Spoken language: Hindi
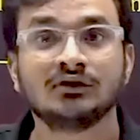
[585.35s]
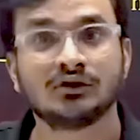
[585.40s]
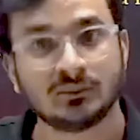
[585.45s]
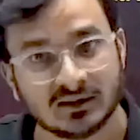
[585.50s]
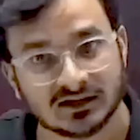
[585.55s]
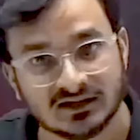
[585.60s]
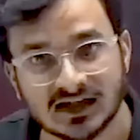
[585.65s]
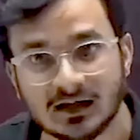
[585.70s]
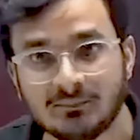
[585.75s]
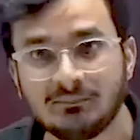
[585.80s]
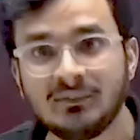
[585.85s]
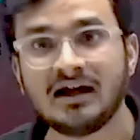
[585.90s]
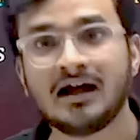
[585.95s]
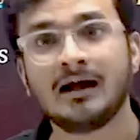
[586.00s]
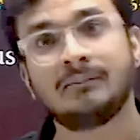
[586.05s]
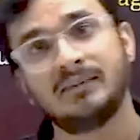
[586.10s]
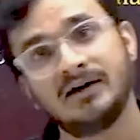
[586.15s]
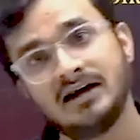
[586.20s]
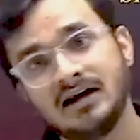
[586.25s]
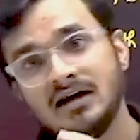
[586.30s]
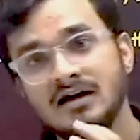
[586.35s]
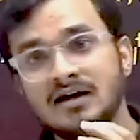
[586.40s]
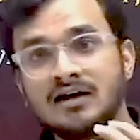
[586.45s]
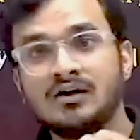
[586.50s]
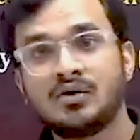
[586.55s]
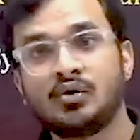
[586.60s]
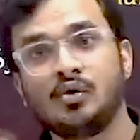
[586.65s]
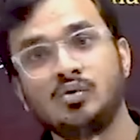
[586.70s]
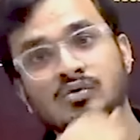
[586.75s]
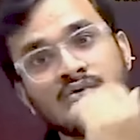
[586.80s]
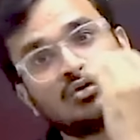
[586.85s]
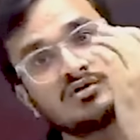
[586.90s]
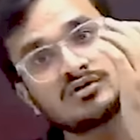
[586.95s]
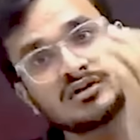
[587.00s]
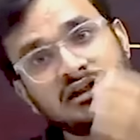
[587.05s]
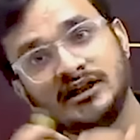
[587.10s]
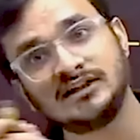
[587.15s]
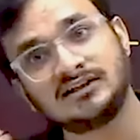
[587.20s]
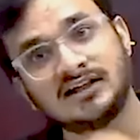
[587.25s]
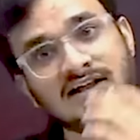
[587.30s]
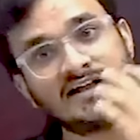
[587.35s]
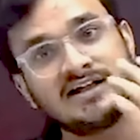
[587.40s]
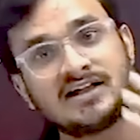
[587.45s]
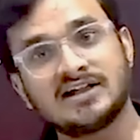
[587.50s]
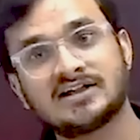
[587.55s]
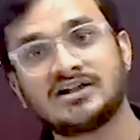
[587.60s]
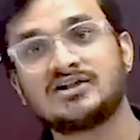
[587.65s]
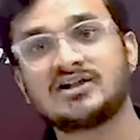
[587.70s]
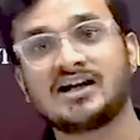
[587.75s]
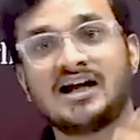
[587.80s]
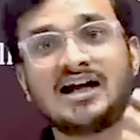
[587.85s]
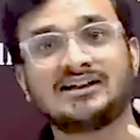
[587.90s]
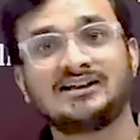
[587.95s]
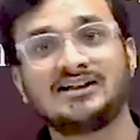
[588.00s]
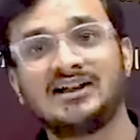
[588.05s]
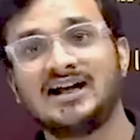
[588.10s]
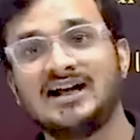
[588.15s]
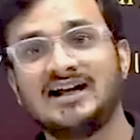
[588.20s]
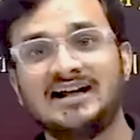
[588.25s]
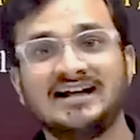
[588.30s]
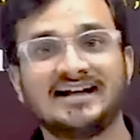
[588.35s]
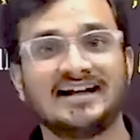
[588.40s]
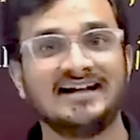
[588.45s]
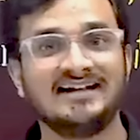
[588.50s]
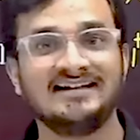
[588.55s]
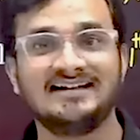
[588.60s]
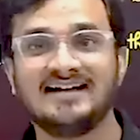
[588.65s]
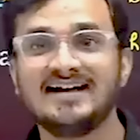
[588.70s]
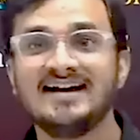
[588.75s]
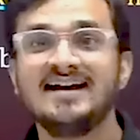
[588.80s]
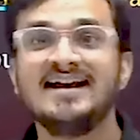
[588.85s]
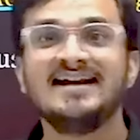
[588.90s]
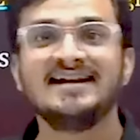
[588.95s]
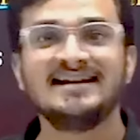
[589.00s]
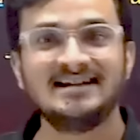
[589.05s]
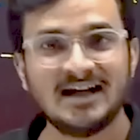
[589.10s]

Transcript: तो भैया मैं अपने खून को सही तरीके से चढ़ाते रहने के लिए